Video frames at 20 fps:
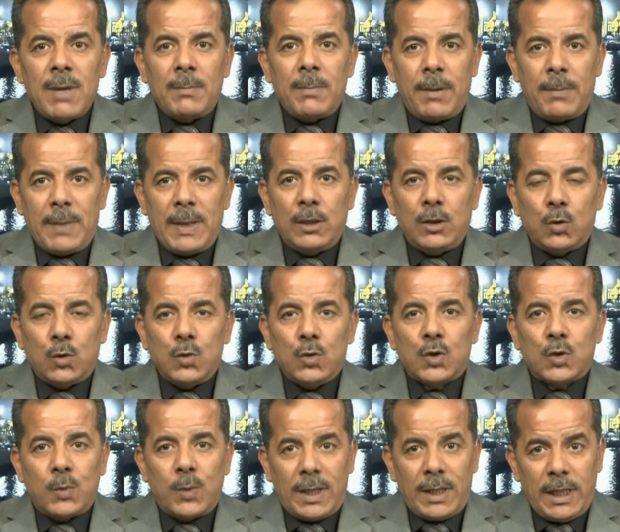ما بين
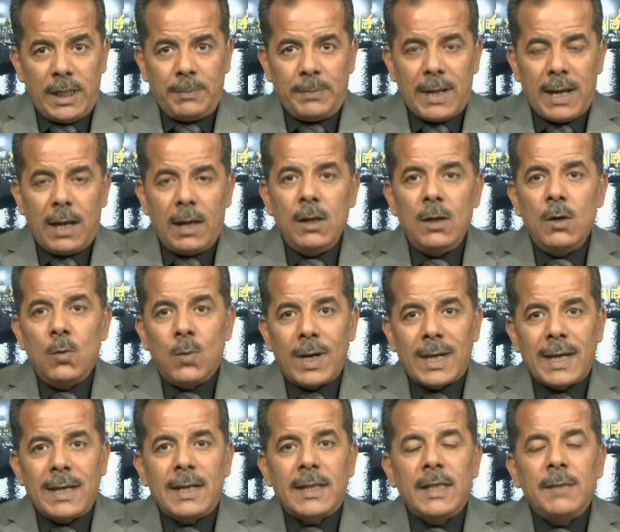تونس وليبيا
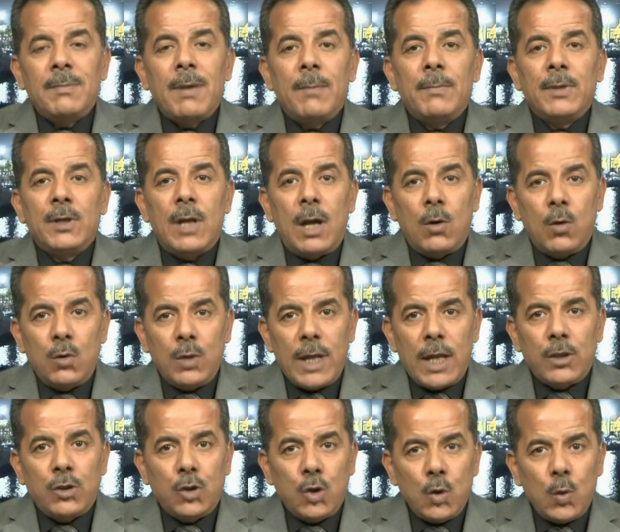وكانت ليبيا من اولى
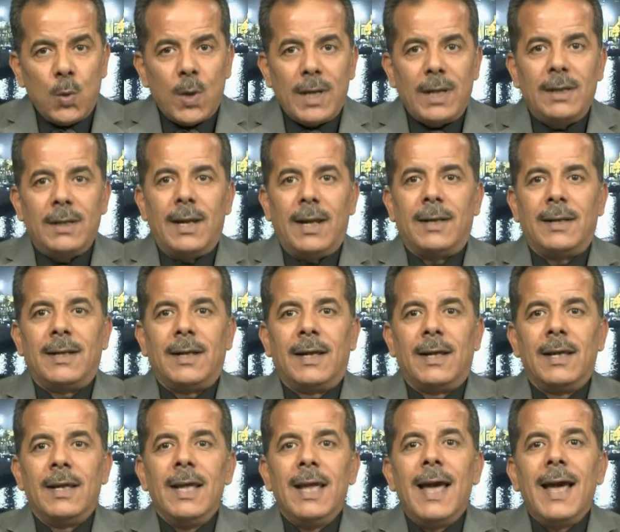الدول
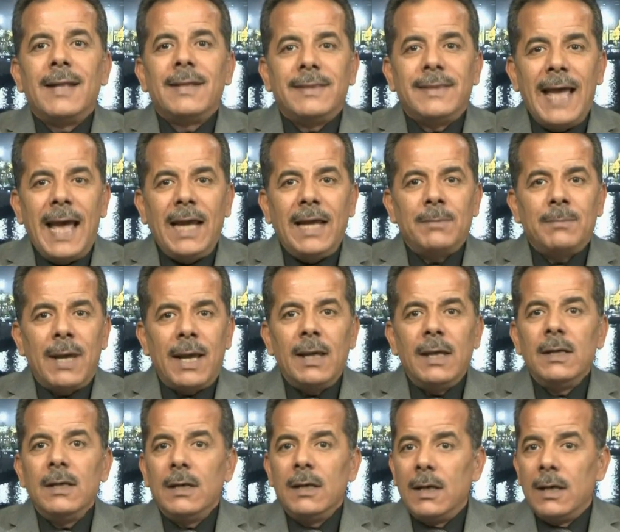الداعمه
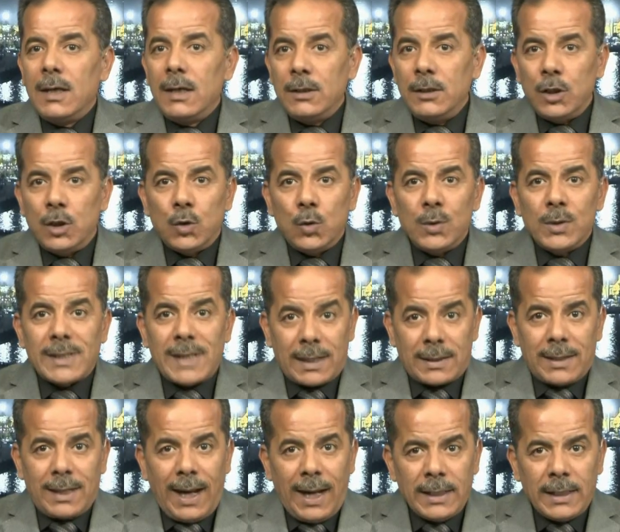آه، لتونس
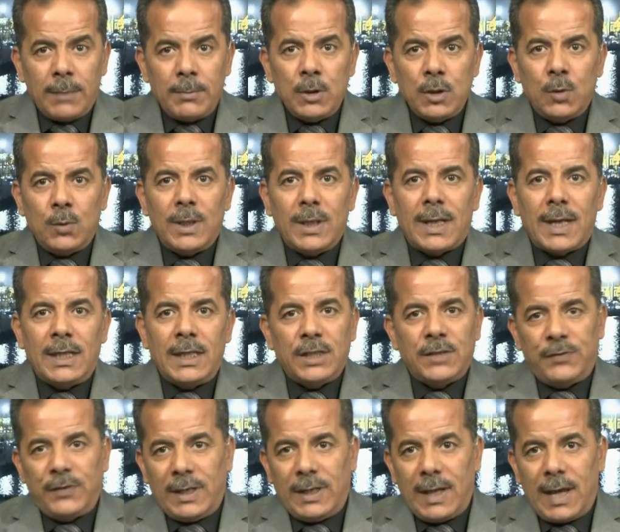اكثر حتى من دول
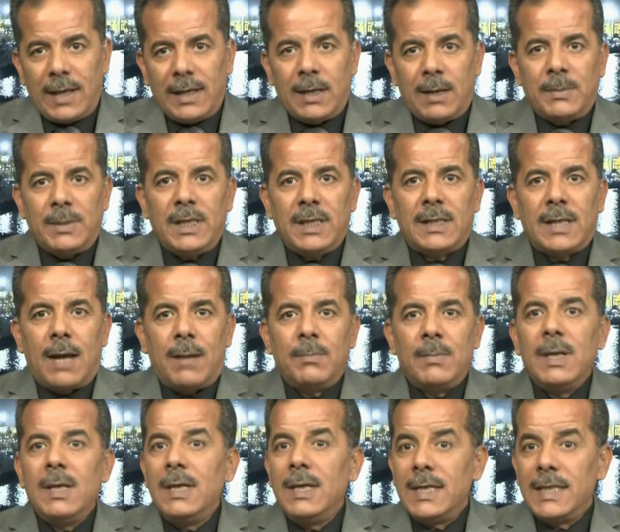الخليج في ايام النظام
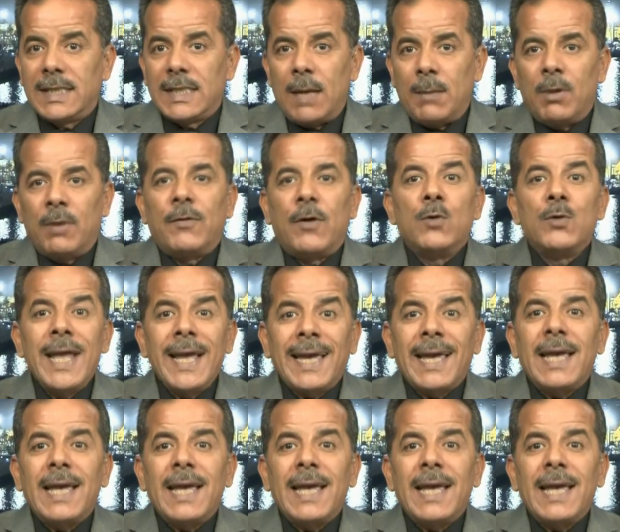السابق فهناك